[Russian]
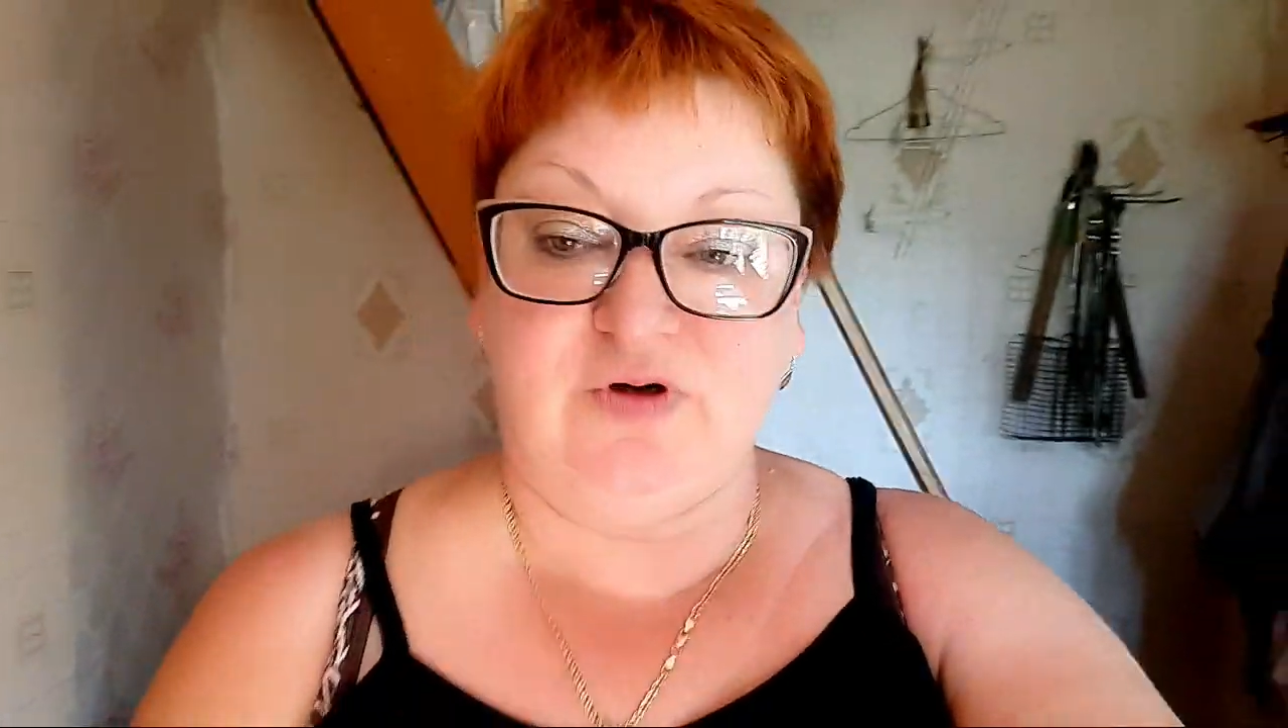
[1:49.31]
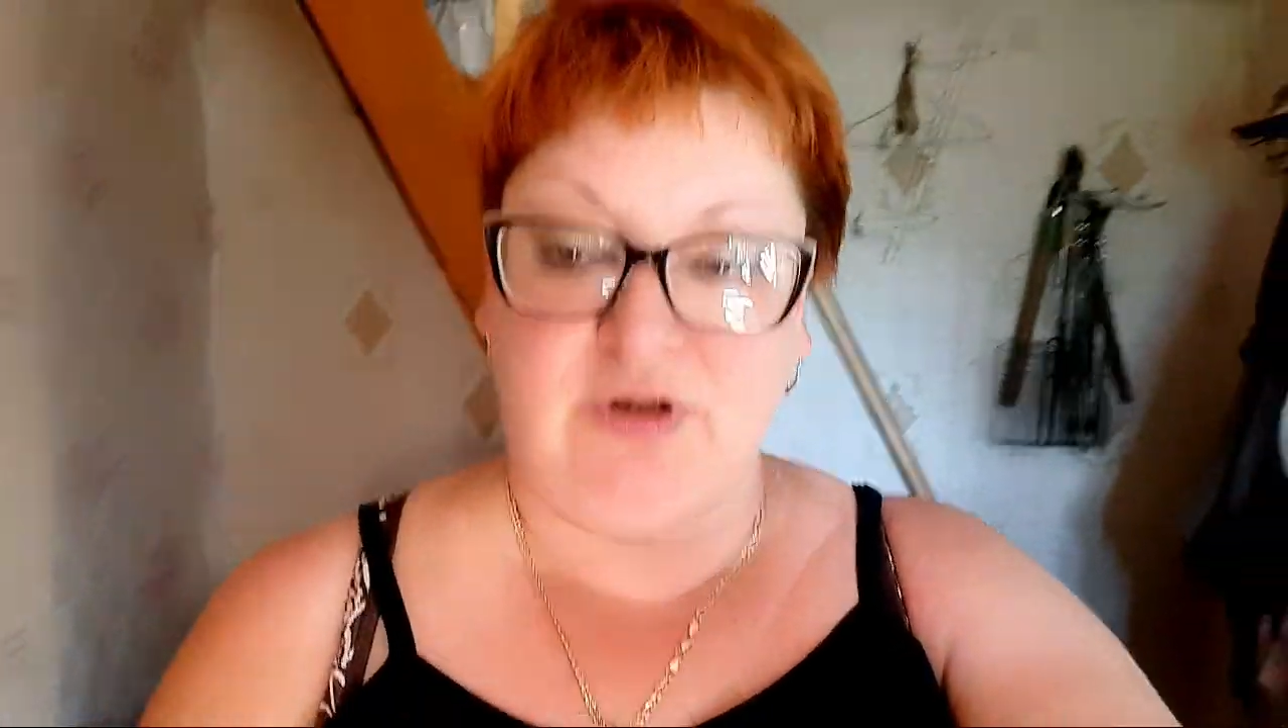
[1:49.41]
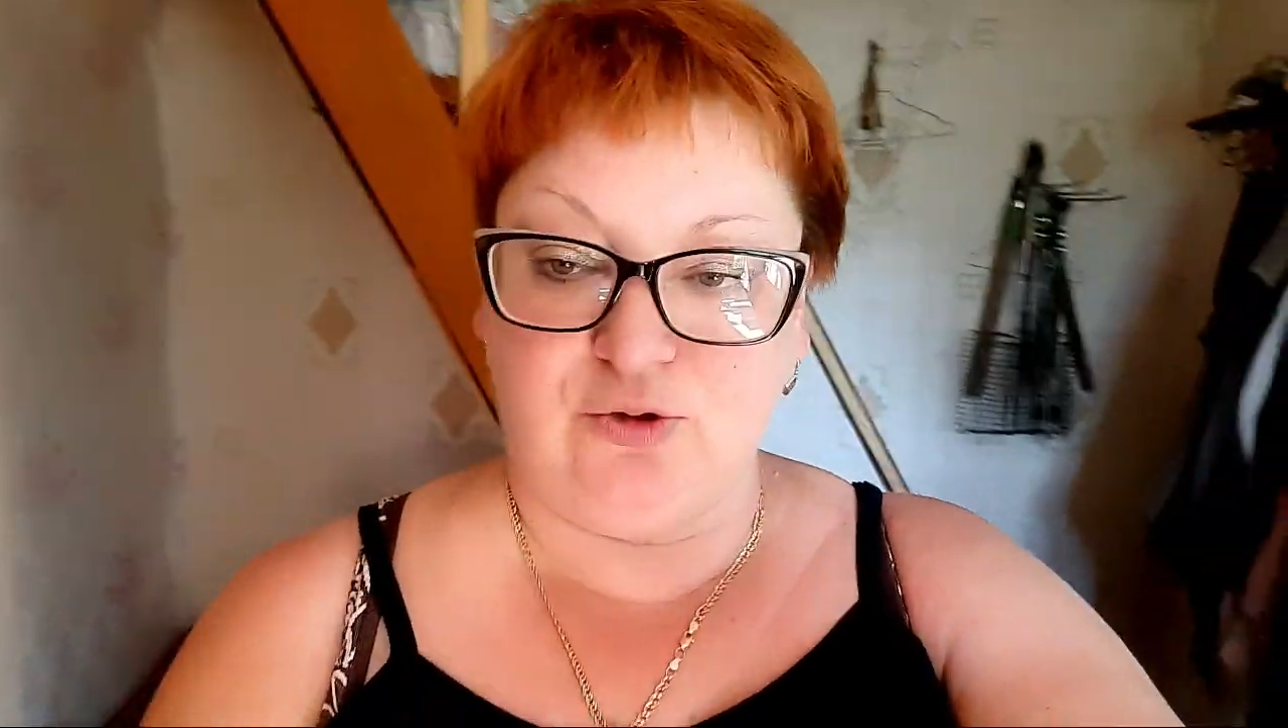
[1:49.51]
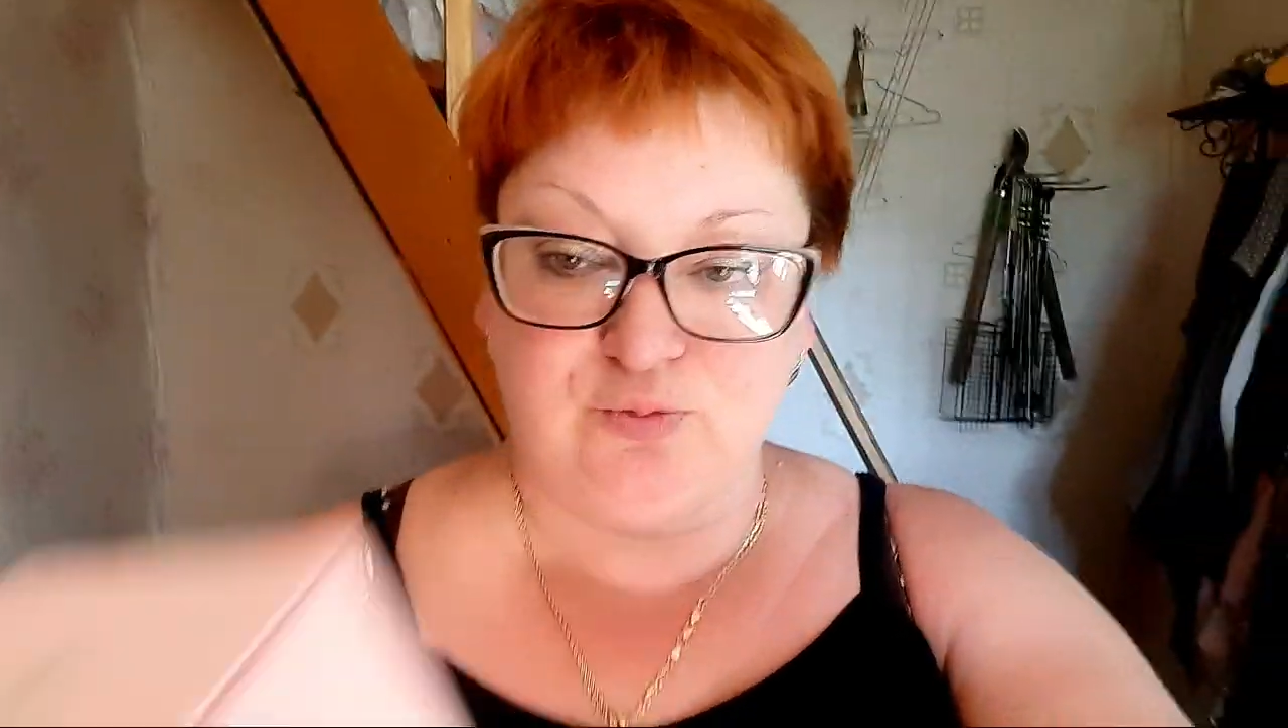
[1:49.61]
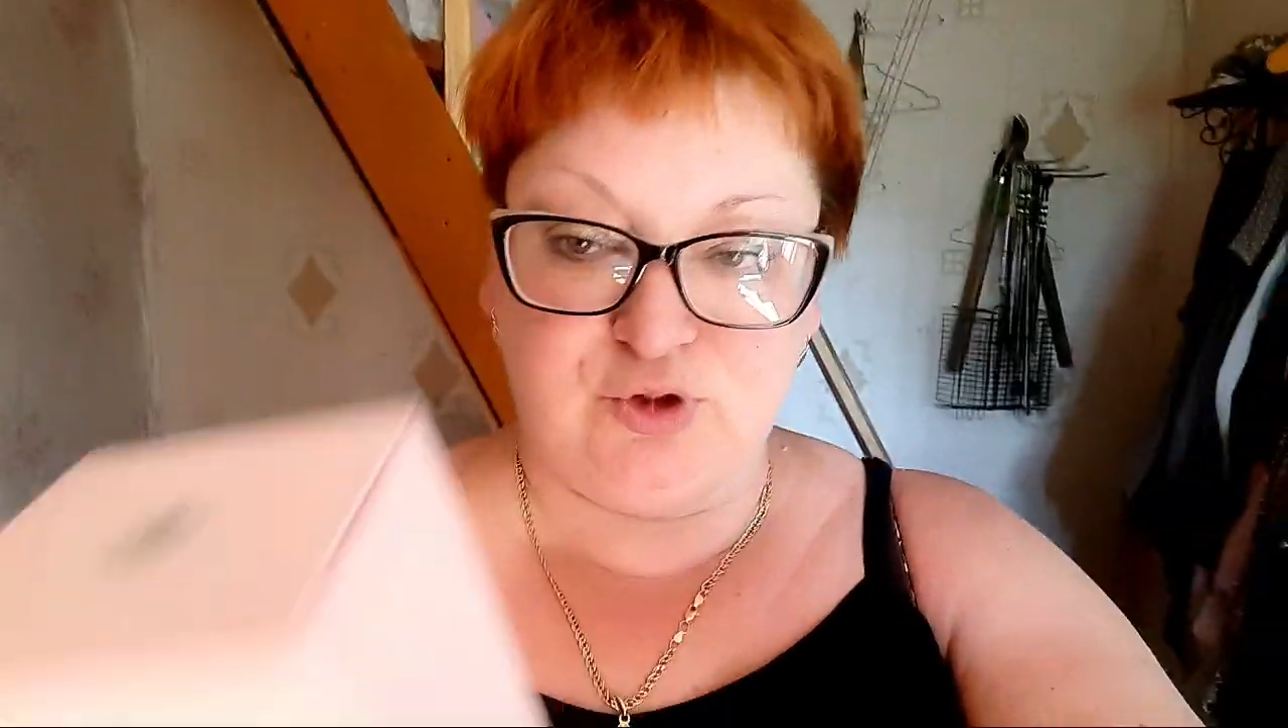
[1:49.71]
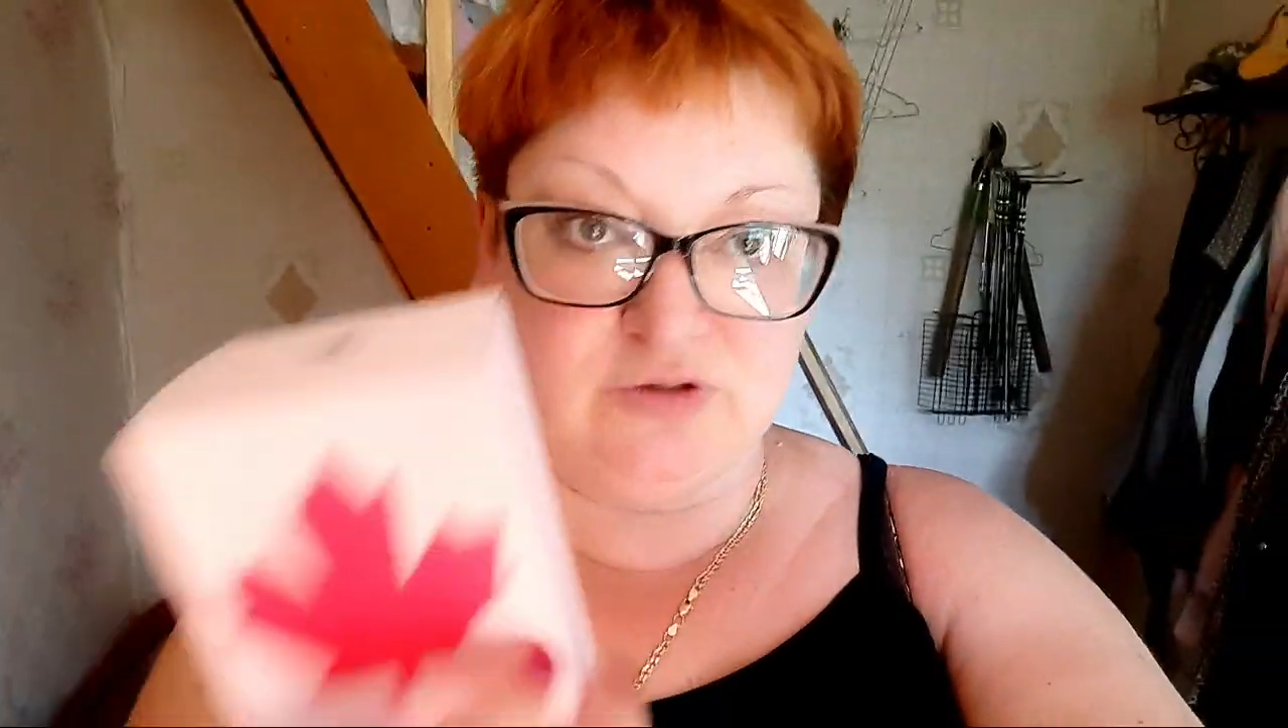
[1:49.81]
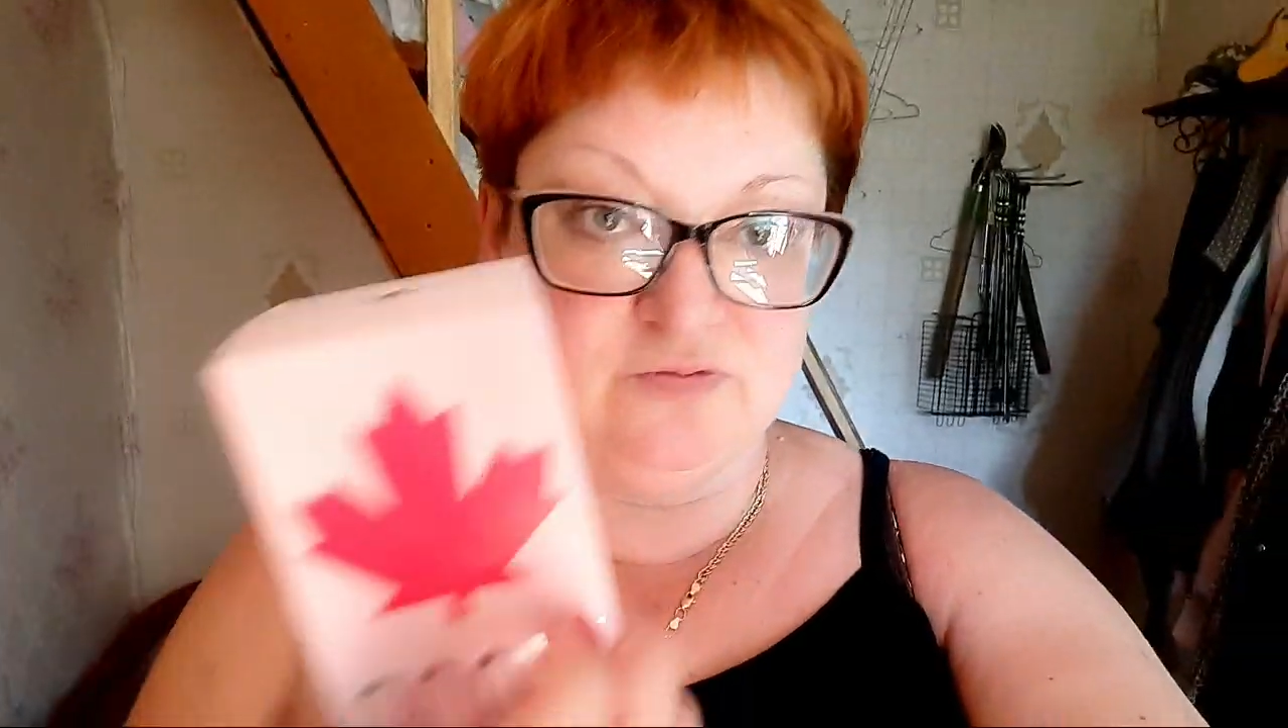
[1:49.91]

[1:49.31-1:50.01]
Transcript: коробочка